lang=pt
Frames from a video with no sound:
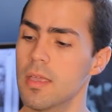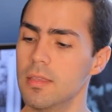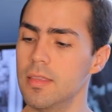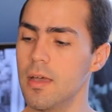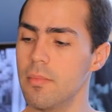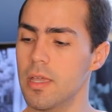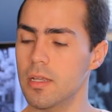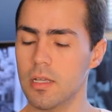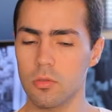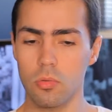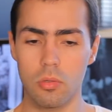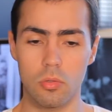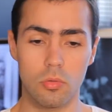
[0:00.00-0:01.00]
da América
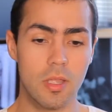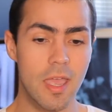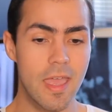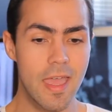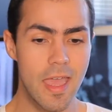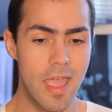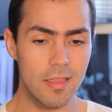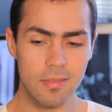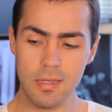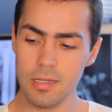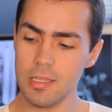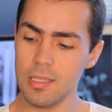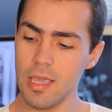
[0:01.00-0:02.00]
do Sul.
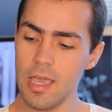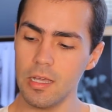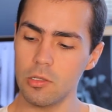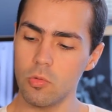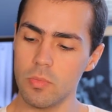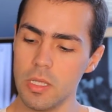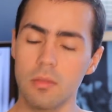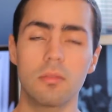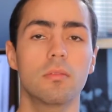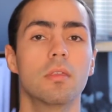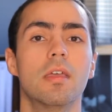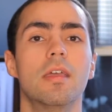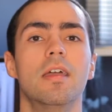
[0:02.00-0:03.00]
Essa daqui é a
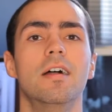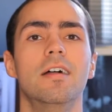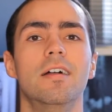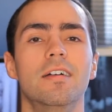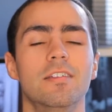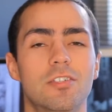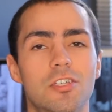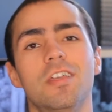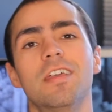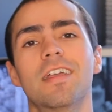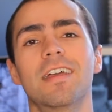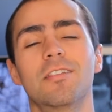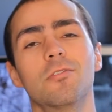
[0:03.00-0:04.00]
Lumix uh,
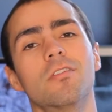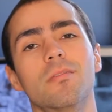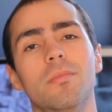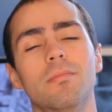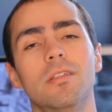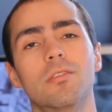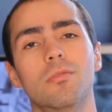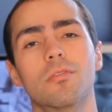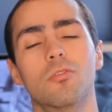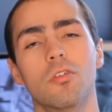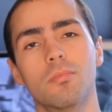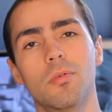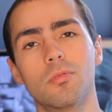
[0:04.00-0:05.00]
G 14mm
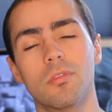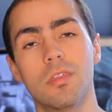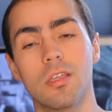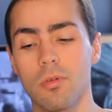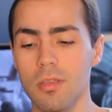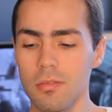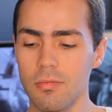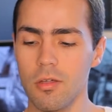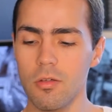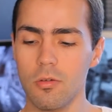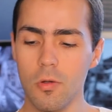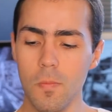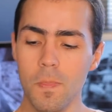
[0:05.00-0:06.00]
2.5
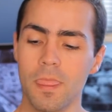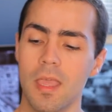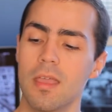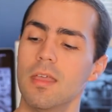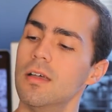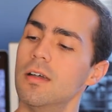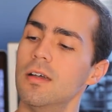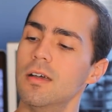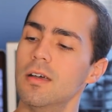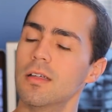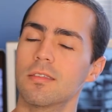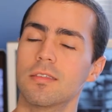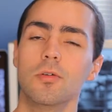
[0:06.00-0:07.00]
aspherical.
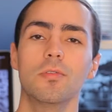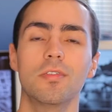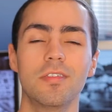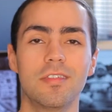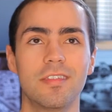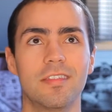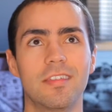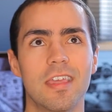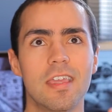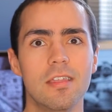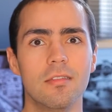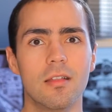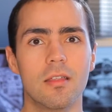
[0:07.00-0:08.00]
Uh, são
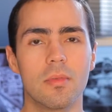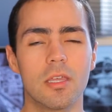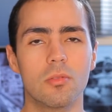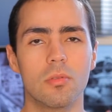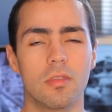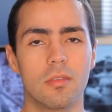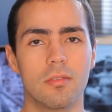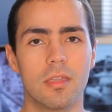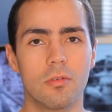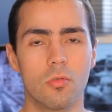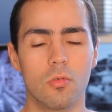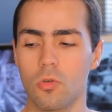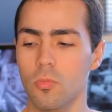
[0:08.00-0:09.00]
seis elementos em
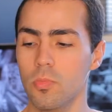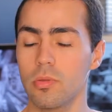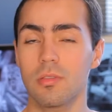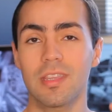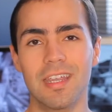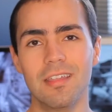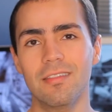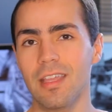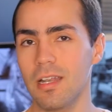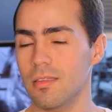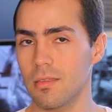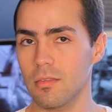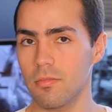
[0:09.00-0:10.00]
cinco grupos, três
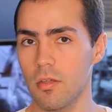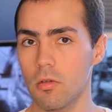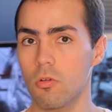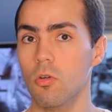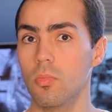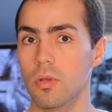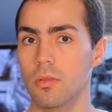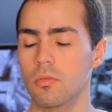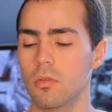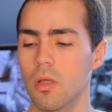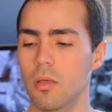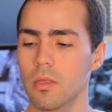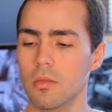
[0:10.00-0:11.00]
deles Circle, por isso
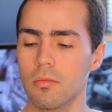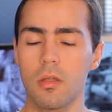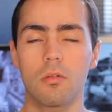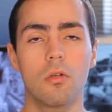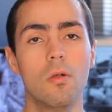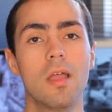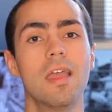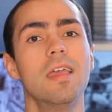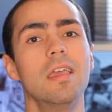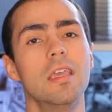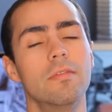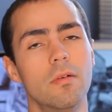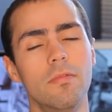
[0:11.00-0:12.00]
do nome Circle.
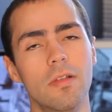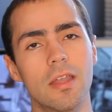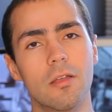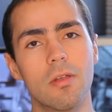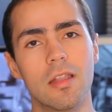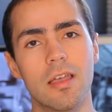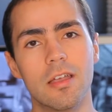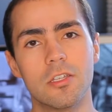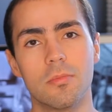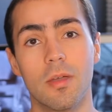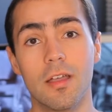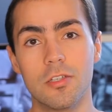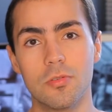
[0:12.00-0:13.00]
E vamos falar da qualidade
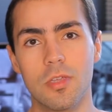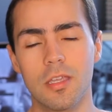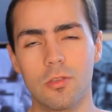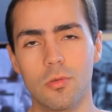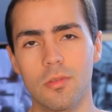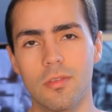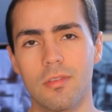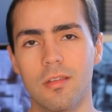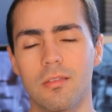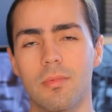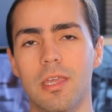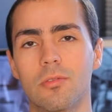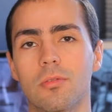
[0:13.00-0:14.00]
de imagem, o que, que todos esses
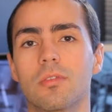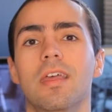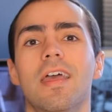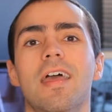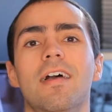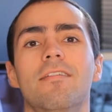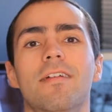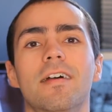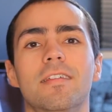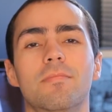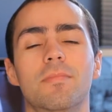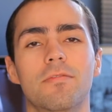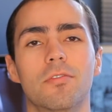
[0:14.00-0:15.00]
elementos
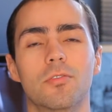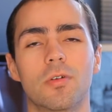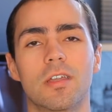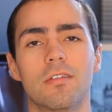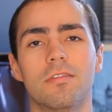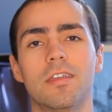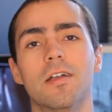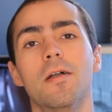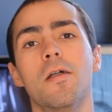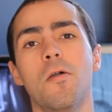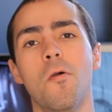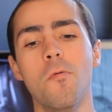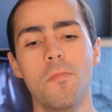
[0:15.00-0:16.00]
fazem para a fotografia.
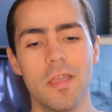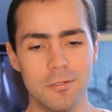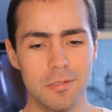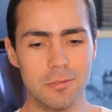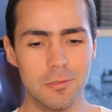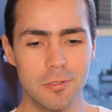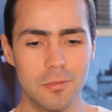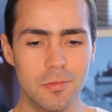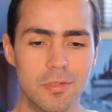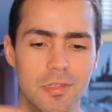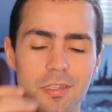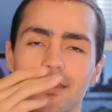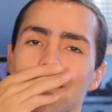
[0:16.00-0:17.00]
Um beijo para todos
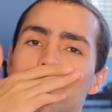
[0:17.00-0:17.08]
vocês.